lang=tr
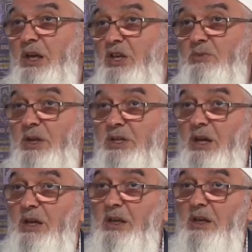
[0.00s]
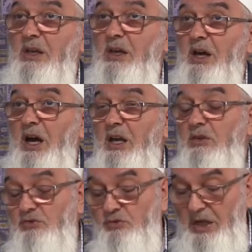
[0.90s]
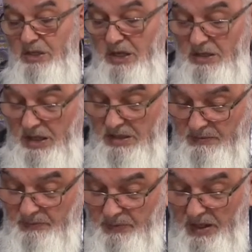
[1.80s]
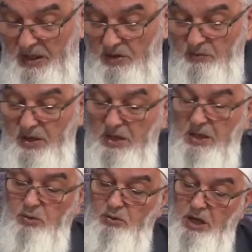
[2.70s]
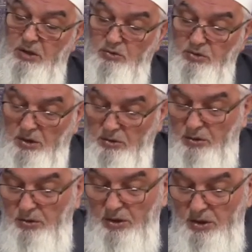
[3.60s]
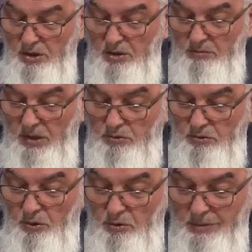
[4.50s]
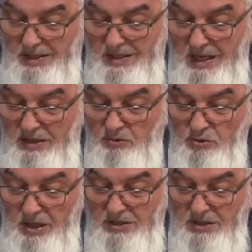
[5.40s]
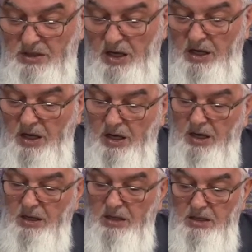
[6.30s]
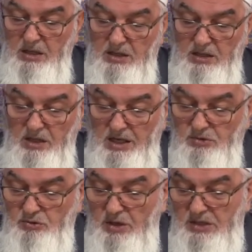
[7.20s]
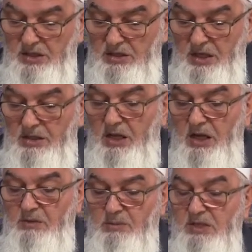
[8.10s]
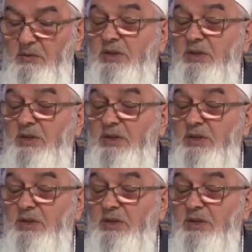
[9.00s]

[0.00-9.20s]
geçmeyecek. Aynı sureyi tekrar. Fe innehu la yukrahu mekruh olmaz en yükerriraha Nas suresini tekrar etmesi